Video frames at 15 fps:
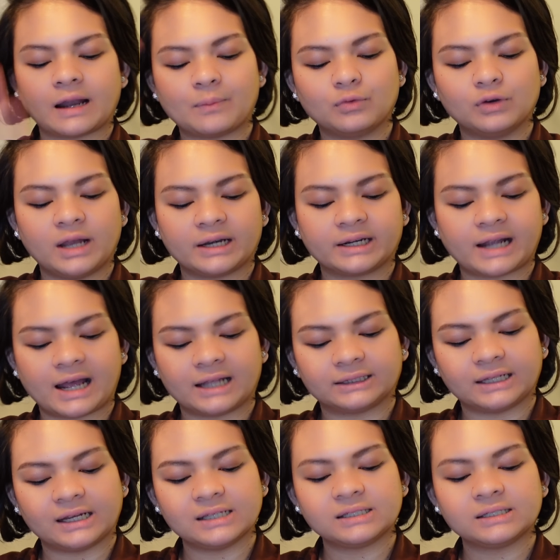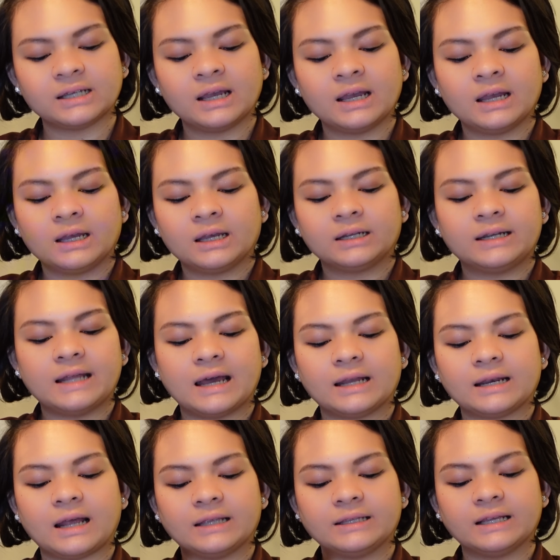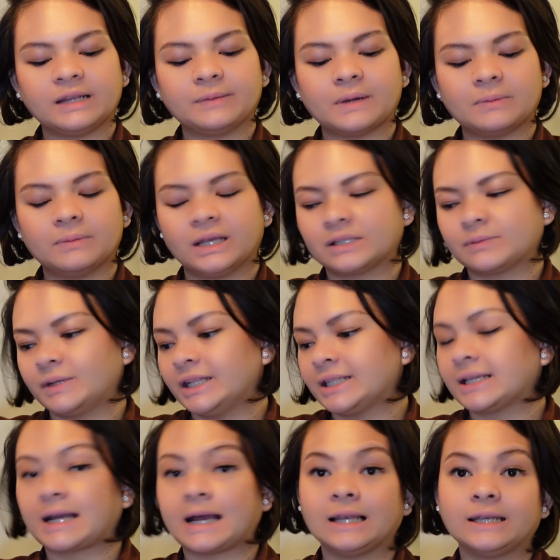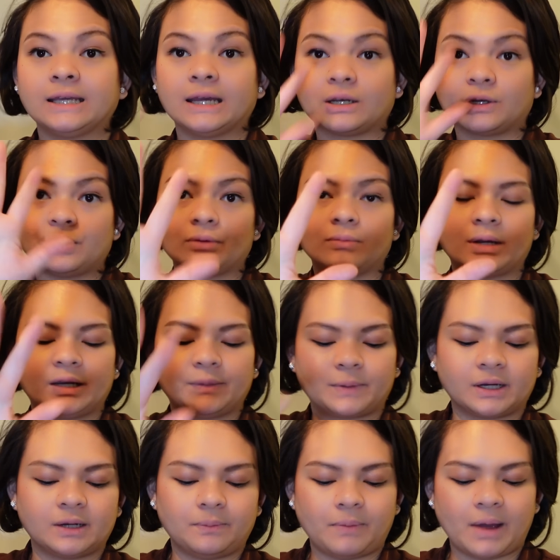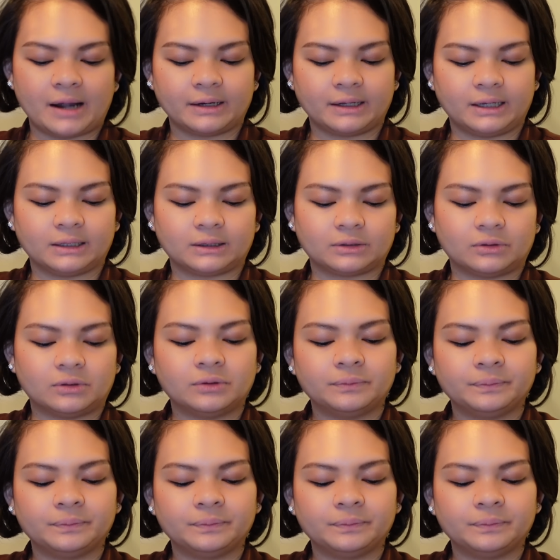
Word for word: bulan ke atas dan hanya 15 menit sekali gendong menghadap ke depan gitu